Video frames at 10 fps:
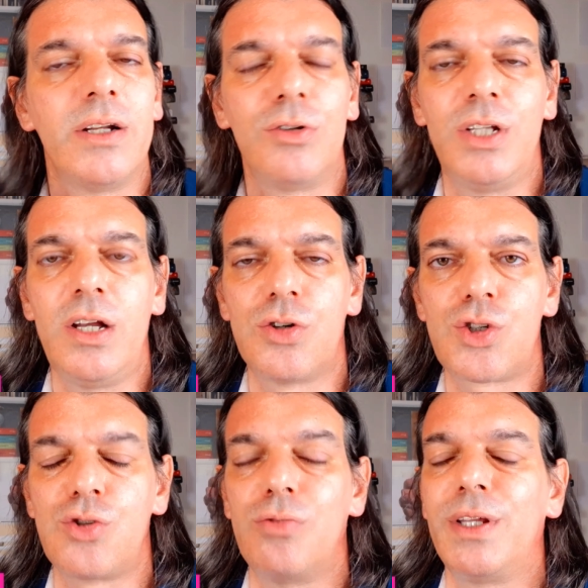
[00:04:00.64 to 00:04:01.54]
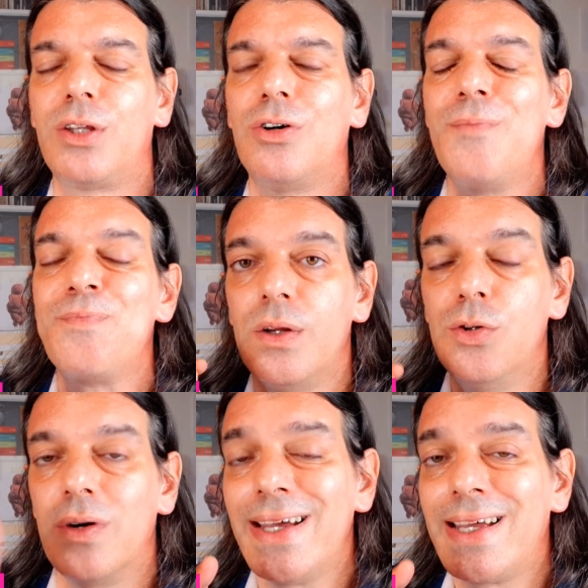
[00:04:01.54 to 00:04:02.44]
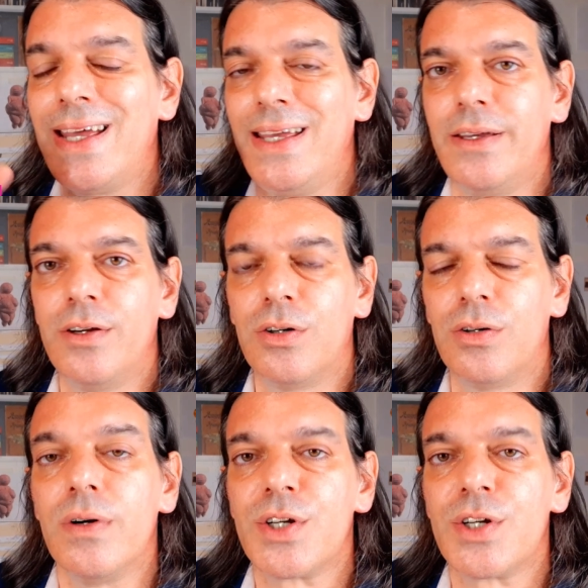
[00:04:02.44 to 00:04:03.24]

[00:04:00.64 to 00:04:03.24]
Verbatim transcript: lo dico subito, non è che io